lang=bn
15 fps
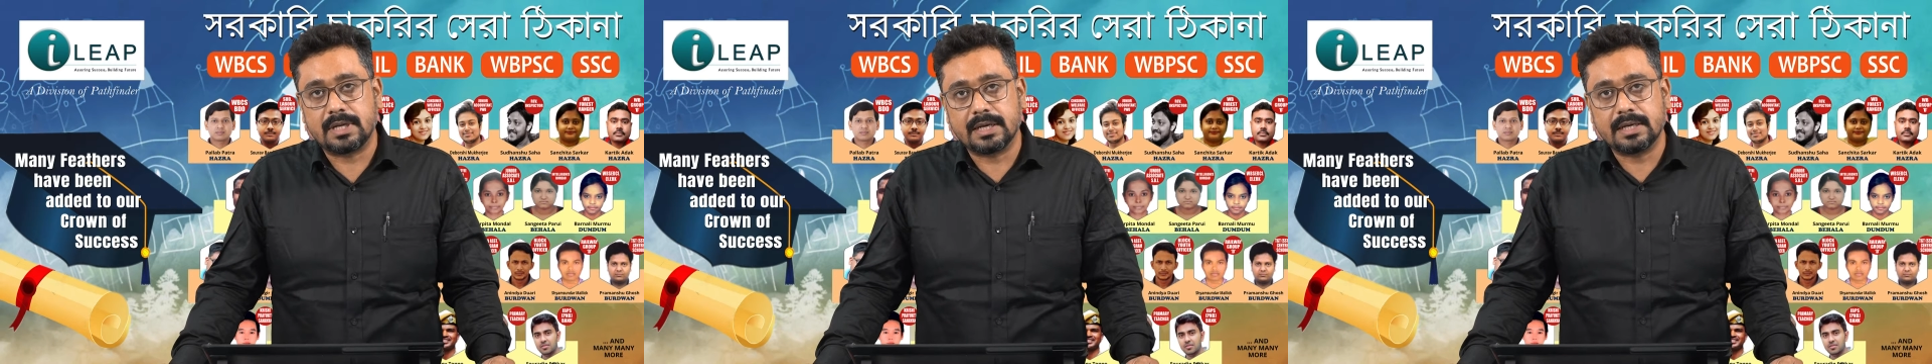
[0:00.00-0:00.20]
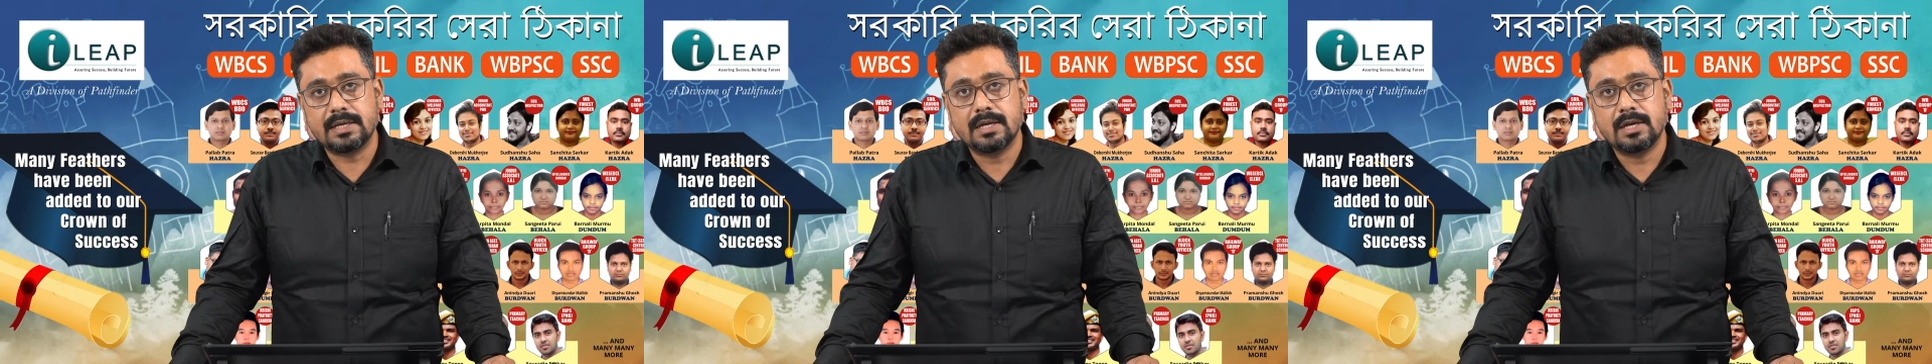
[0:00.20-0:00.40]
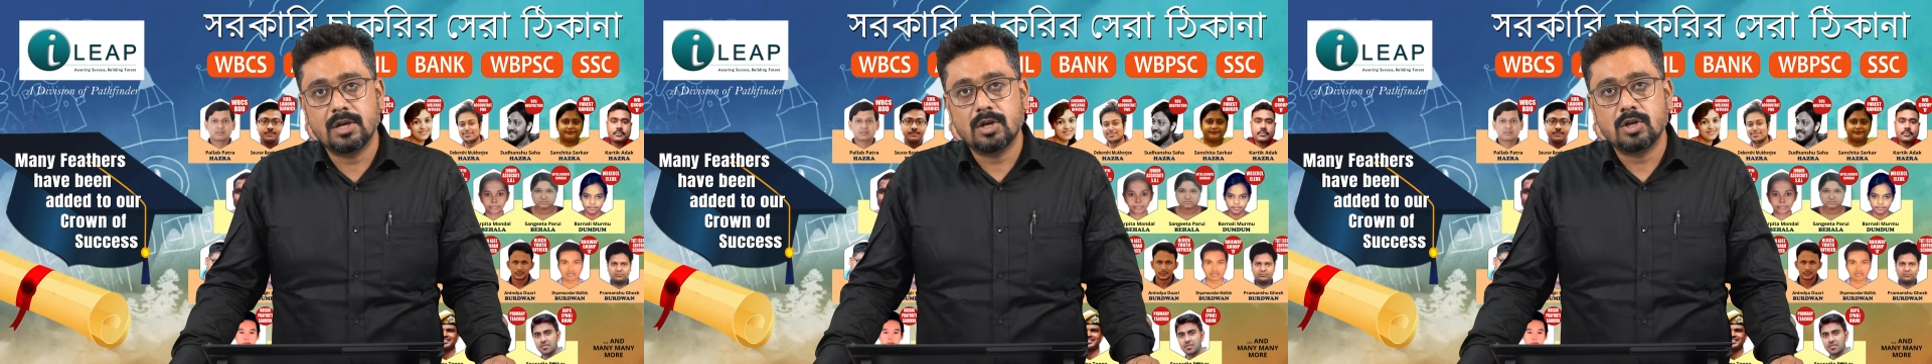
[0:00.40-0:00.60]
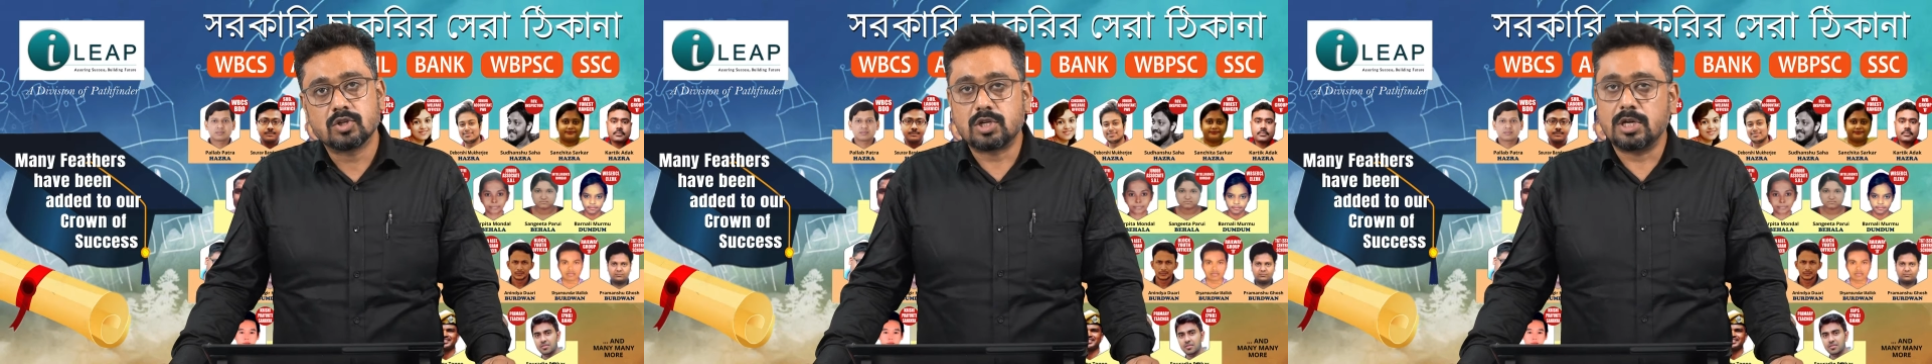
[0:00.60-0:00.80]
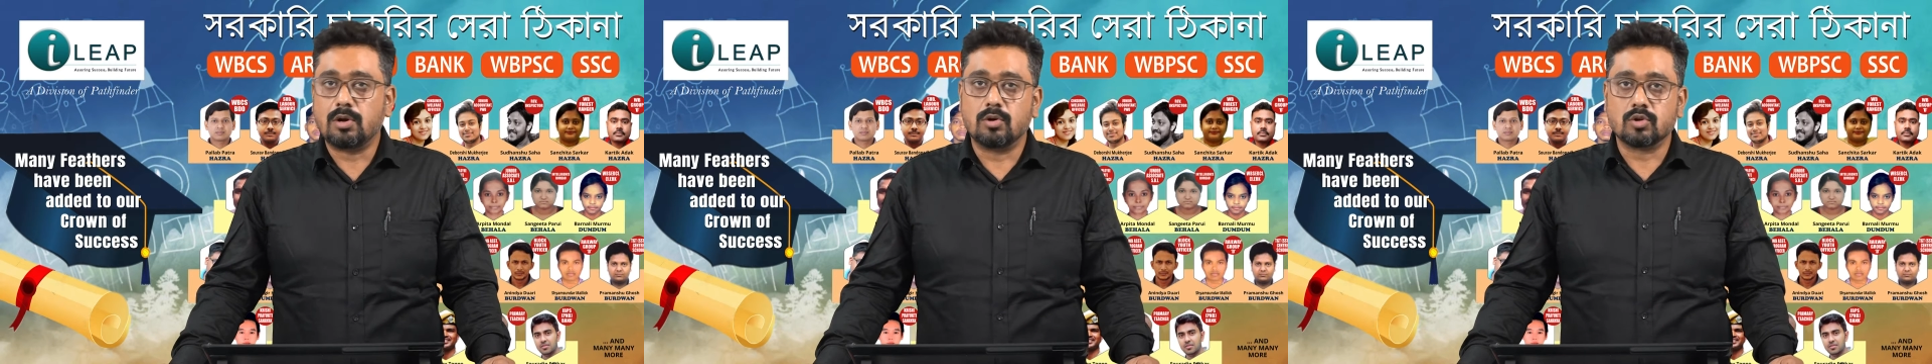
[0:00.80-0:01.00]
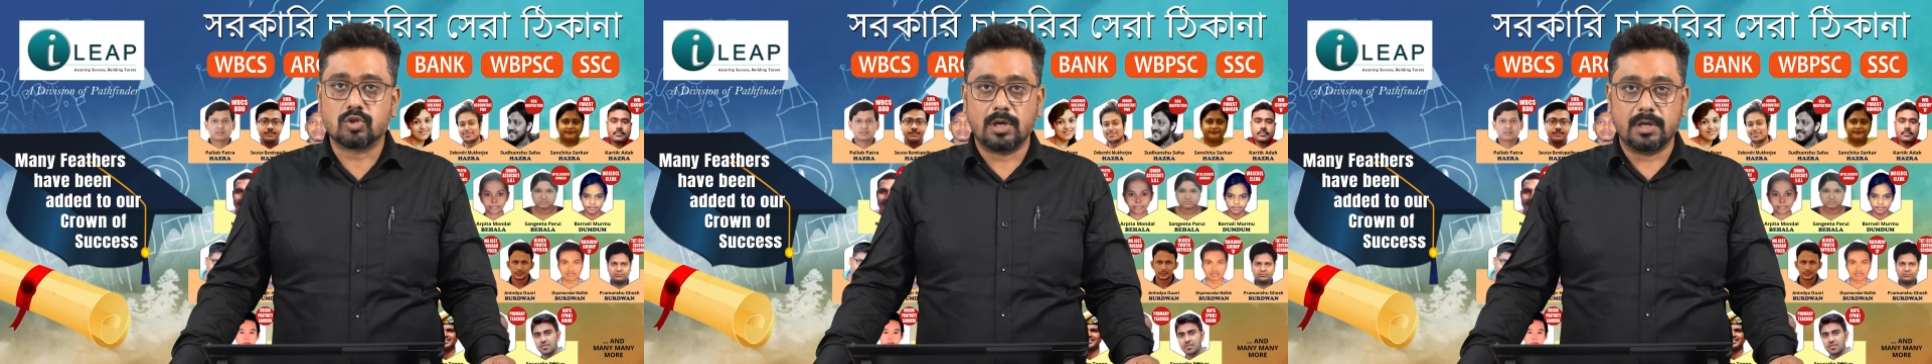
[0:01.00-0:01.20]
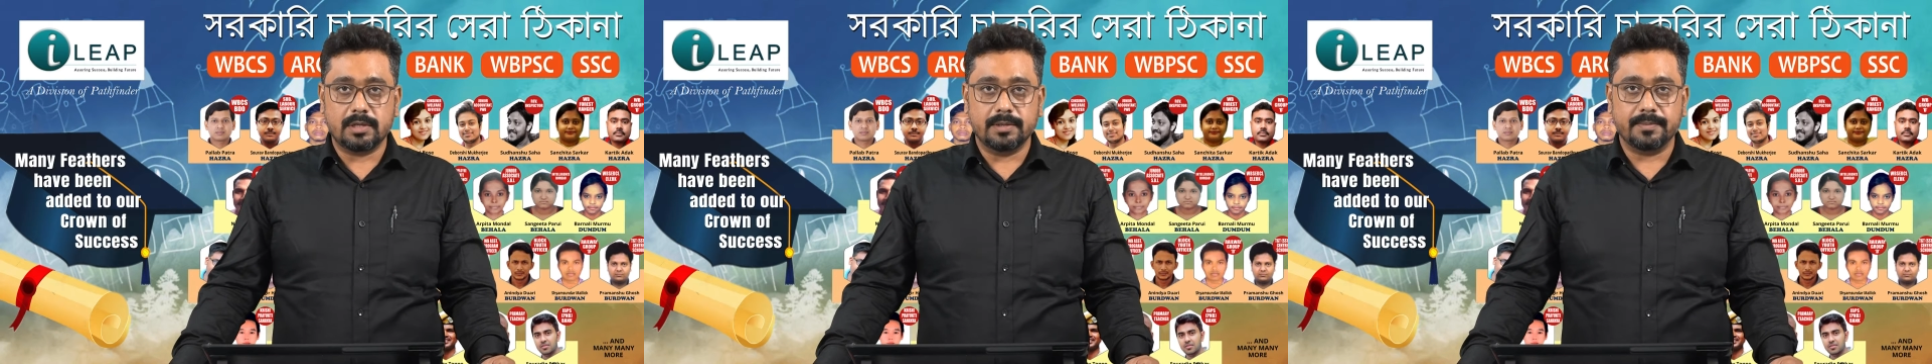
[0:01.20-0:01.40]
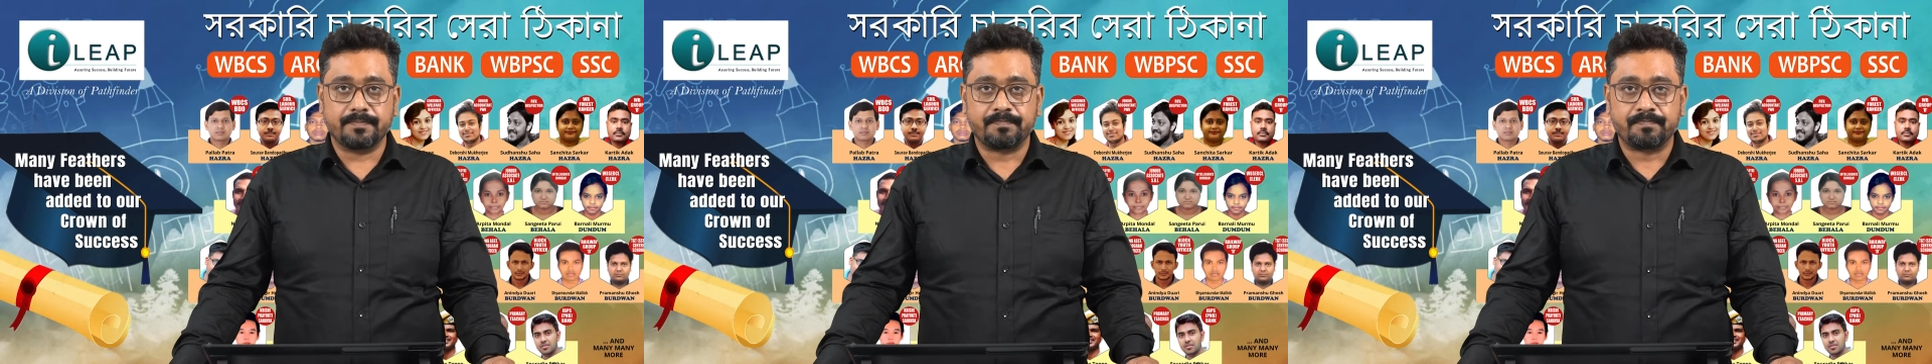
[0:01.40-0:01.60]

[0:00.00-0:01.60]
থাকে সেই অংশ আমি